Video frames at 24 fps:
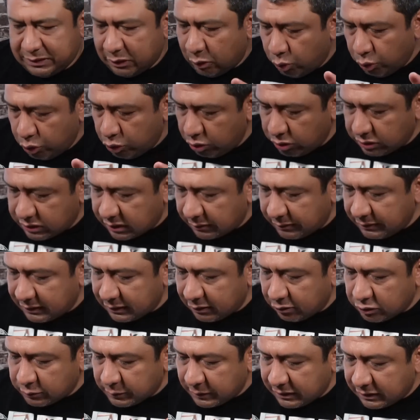según yo estaba
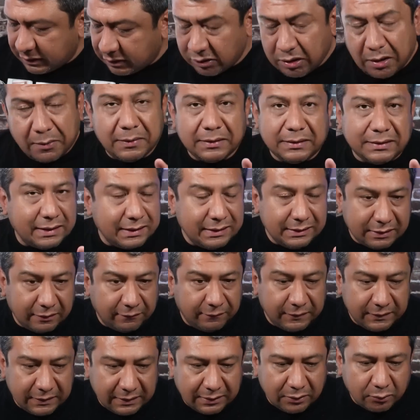entre los 29 y 30.
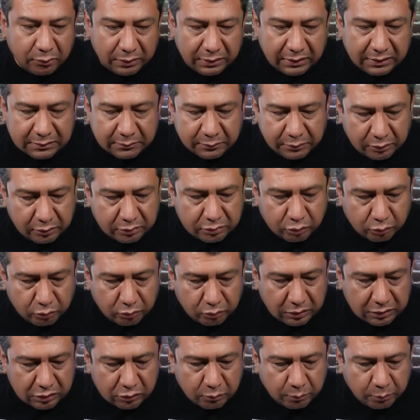A final de cuentas, bueno,
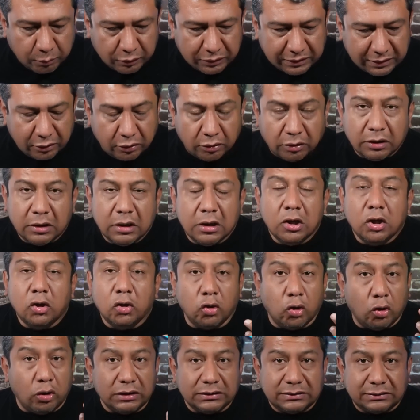es un, portero.
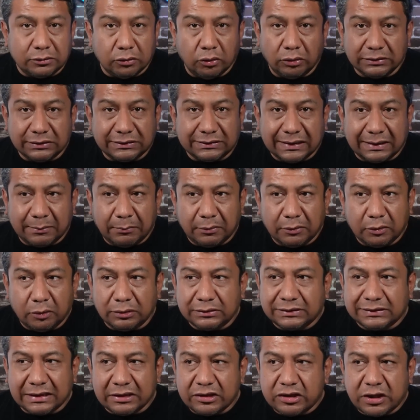No, es, no, está, no
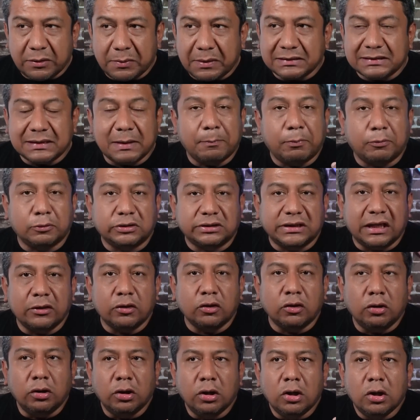está Chivas
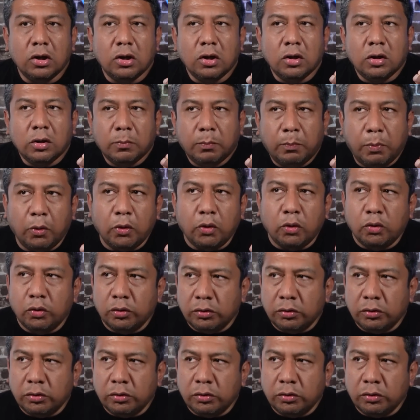apostando por